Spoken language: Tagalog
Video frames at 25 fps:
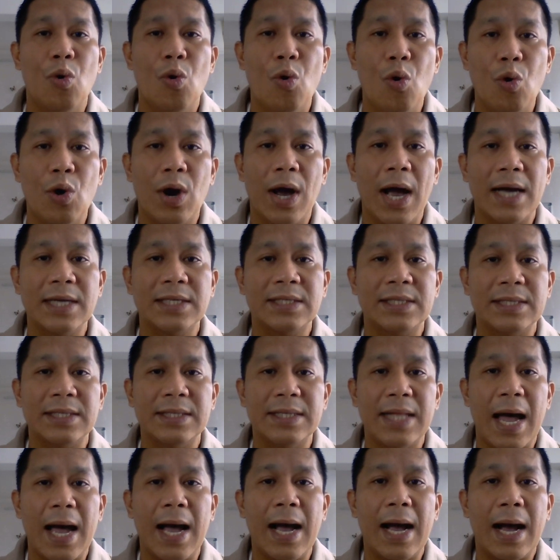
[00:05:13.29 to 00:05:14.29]
hugas
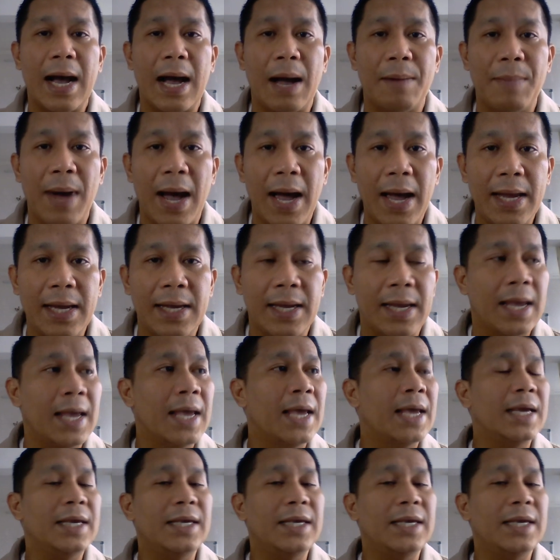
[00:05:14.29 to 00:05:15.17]
ng kamay.